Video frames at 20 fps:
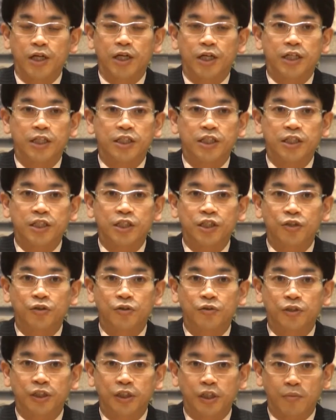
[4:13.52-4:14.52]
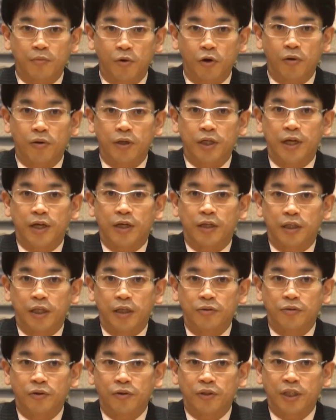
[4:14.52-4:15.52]
1日のうちでも値
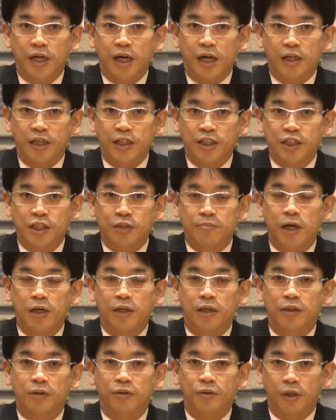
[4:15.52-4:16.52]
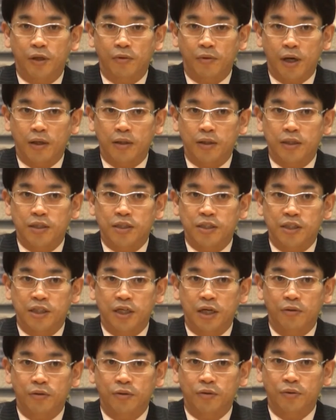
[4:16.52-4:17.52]
動きが激しいマーケットでは時
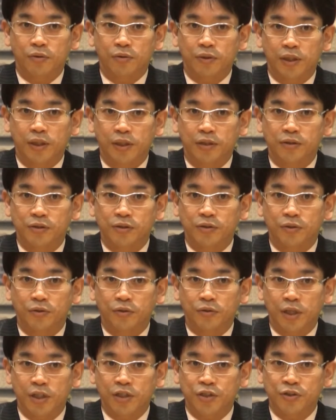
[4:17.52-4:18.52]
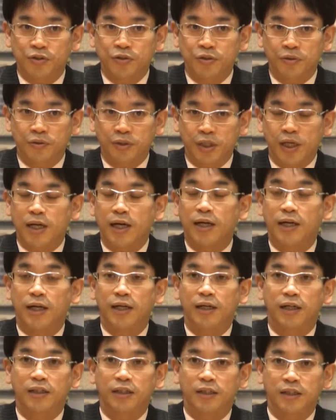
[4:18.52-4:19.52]
間を特定することは重要な考
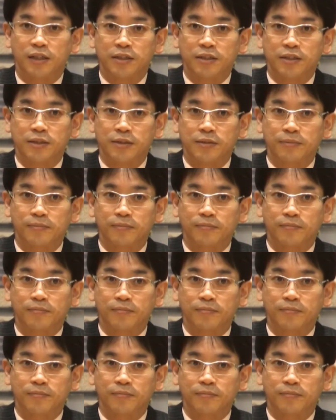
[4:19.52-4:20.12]
え方です。